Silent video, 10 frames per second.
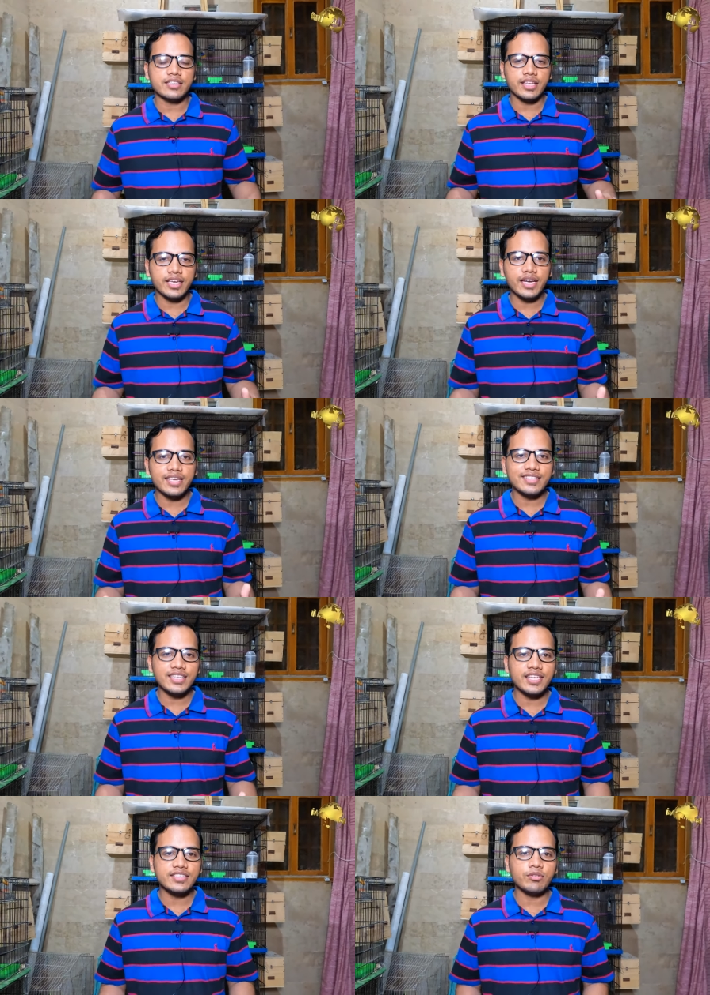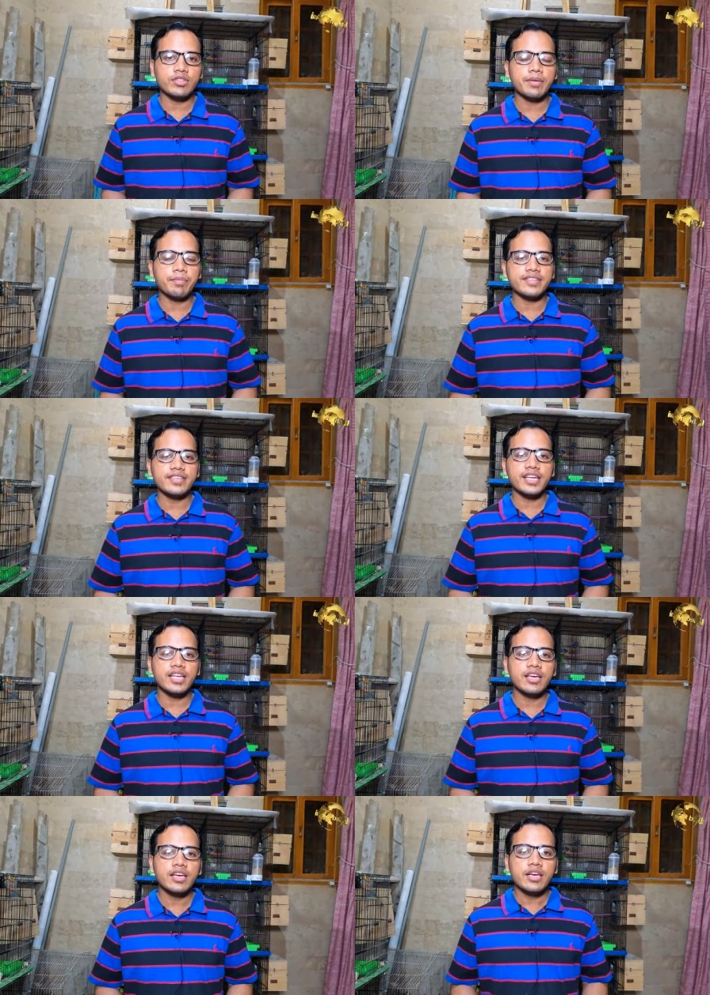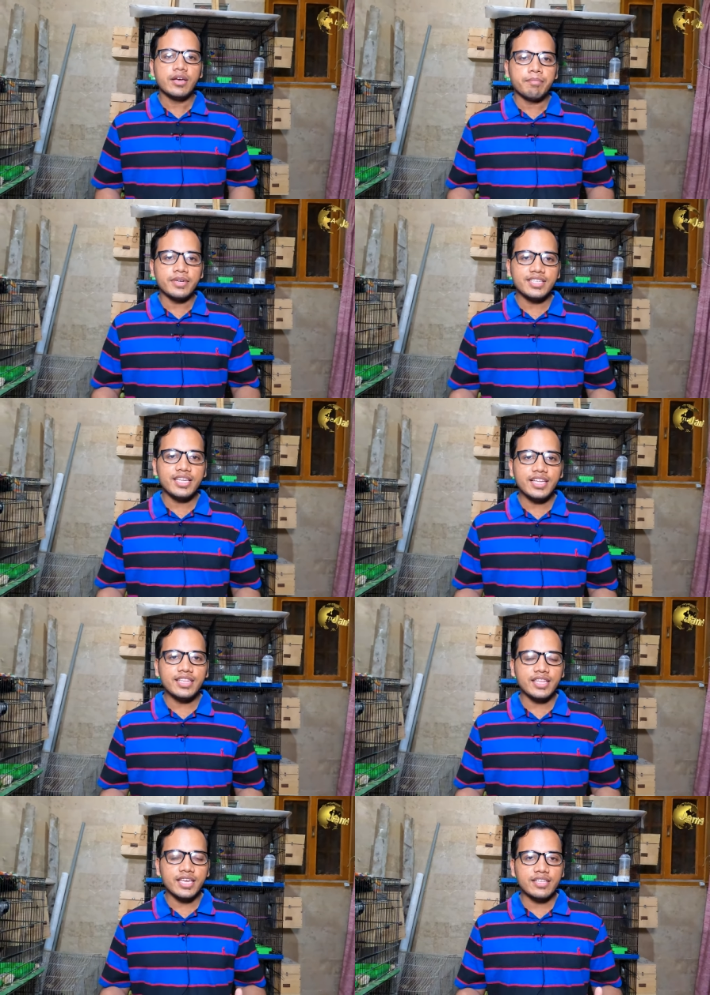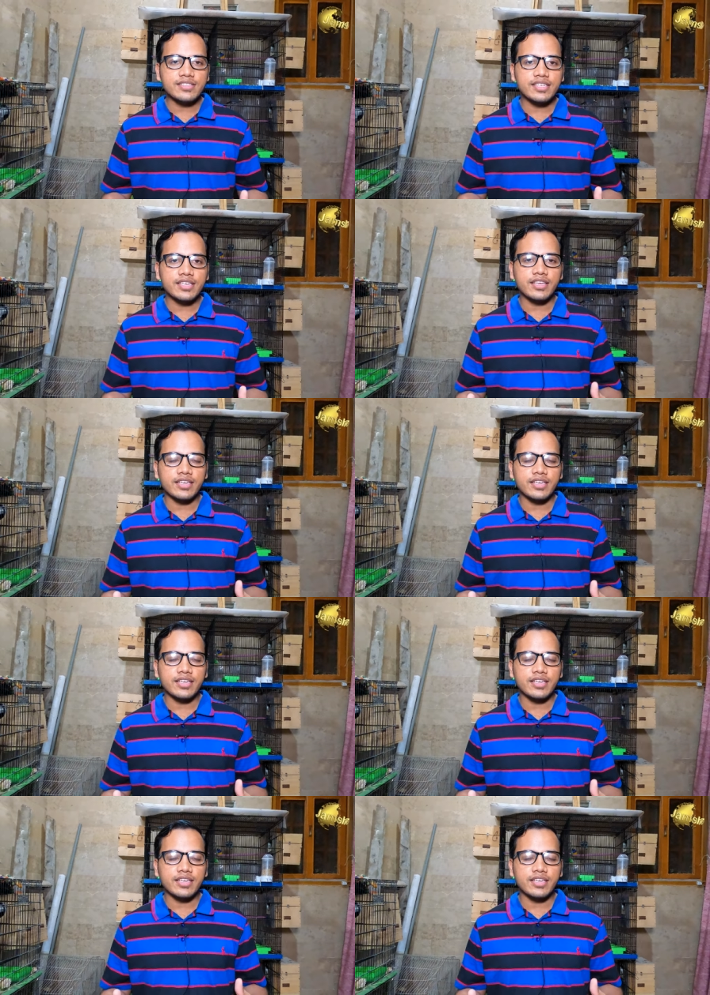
तैयार किस तरीके से होता है बेसिकली मछली के तेल से